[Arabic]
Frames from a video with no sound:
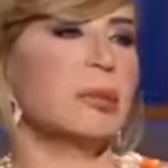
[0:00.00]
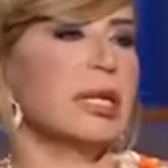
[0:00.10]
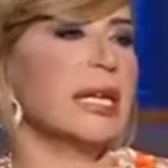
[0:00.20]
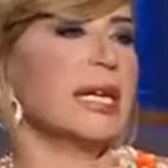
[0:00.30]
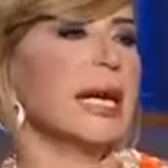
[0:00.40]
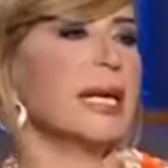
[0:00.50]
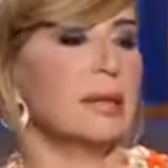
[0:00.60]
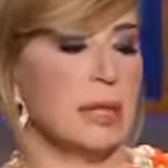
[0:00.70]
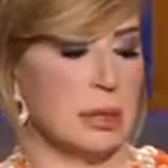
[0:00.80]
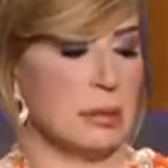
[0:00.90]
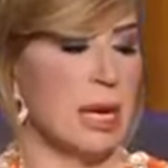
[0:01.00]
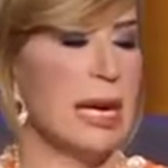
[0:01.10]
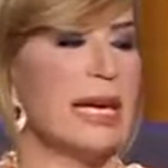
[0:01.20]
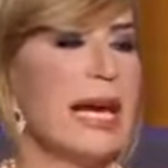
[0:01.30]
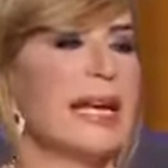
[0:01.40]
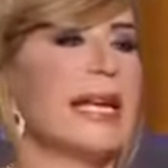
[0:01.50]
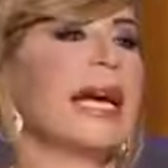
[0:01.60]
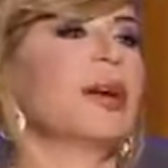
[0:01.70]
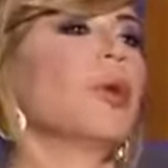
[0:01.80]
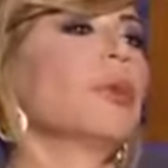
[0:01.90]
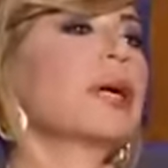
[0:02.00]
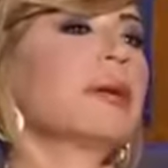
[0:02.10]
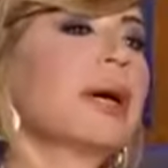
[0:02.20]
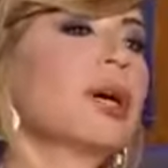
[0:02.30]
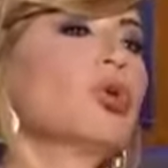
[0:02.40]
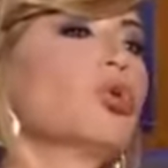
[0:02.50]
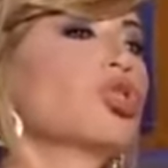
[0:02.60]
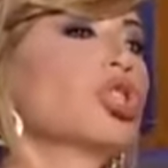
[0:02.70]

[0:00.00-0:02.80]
ان هو إن احنا الله احد الله يعني الصمد يعني كانوا لم يلد ولم يولد ولم